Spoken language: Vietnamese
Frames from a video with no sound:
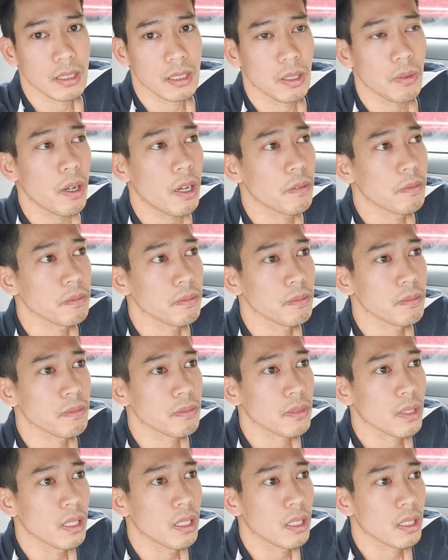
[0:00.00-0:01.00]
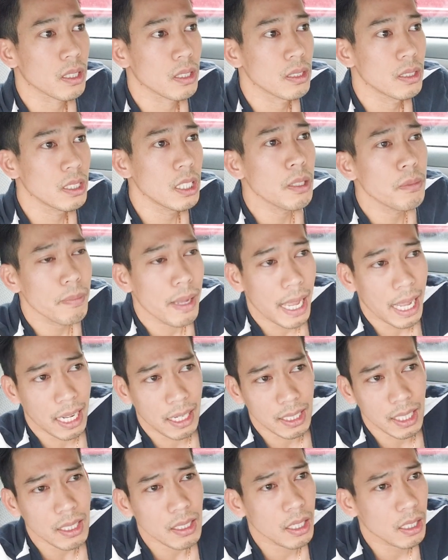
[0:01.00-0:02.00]
đúng không nhưng
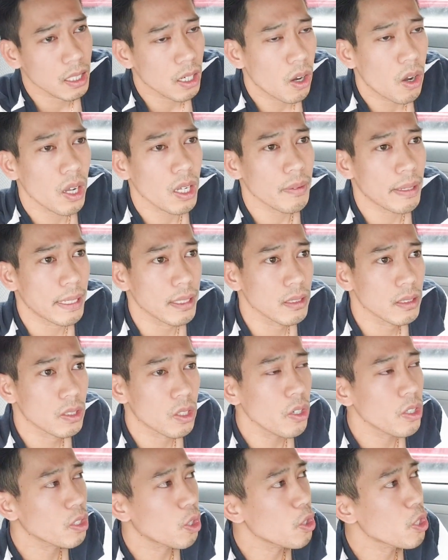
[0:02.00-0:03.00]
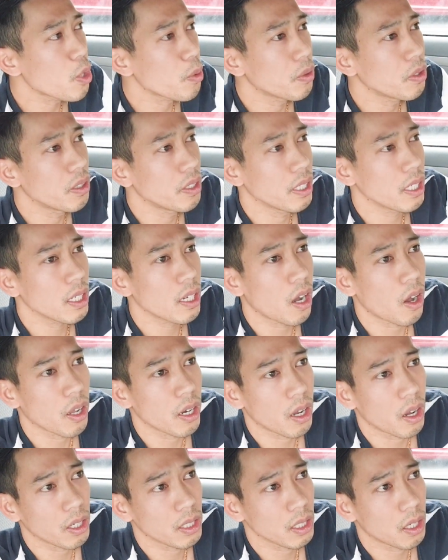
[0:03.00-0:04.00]
mà rất là khó rồi có có nhiều người họ
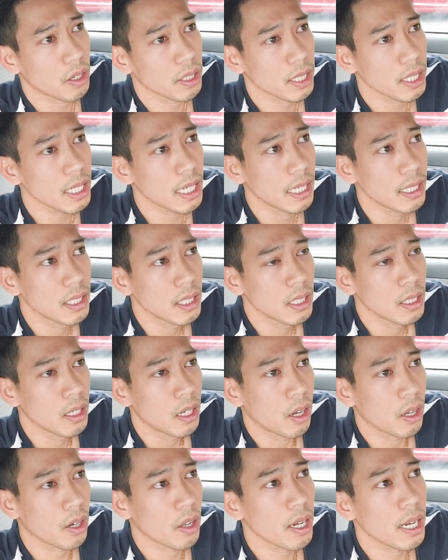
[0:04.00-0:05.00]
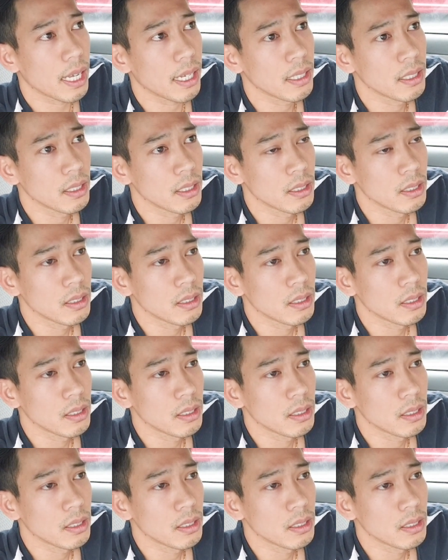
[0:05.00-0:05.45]
họ họ nói là họ nói là